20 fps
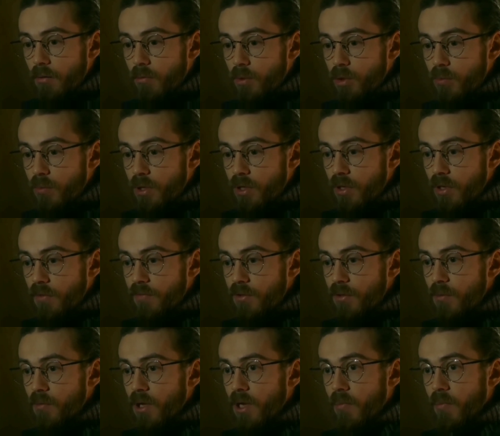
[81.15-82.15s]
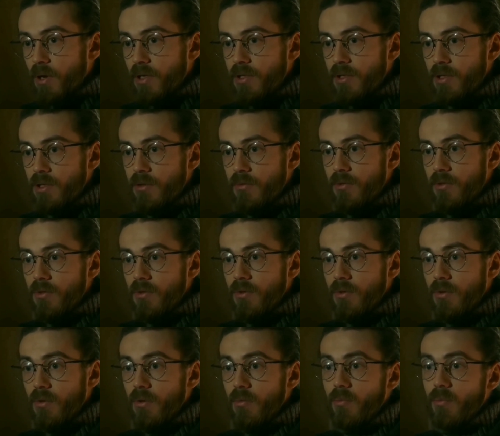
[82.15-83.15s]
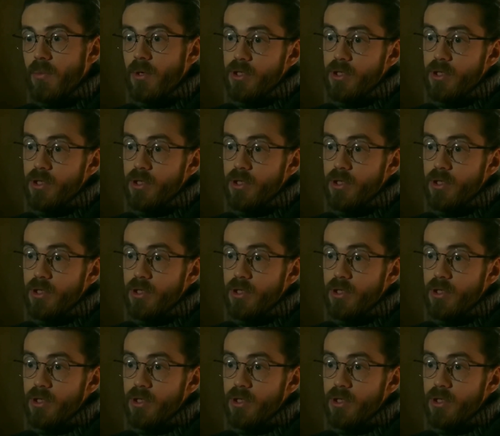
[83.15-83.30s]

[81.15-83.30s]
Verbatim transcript: оно, может быть, не все меня поддерживает, но